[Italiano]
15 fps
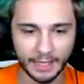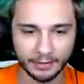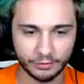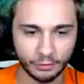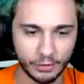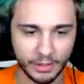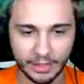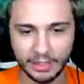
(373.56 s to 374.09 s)
la
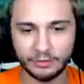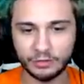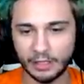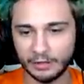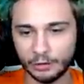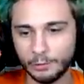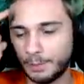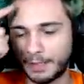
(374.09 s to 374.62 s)
soglia dei
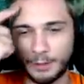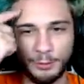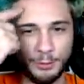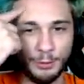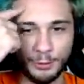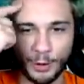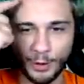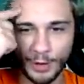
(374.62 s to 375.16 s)
100 Perché
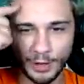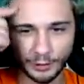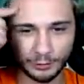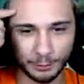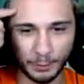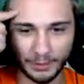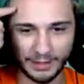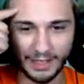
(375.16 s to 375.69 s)
ognuno
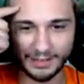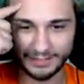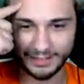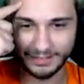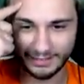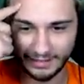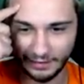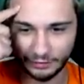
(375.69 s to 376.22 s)
supporterà se
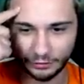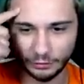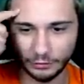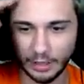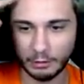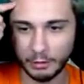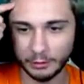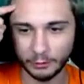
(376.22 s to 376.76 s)
stesso
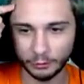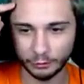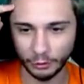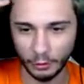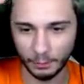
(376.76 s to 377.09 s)
da quanto sono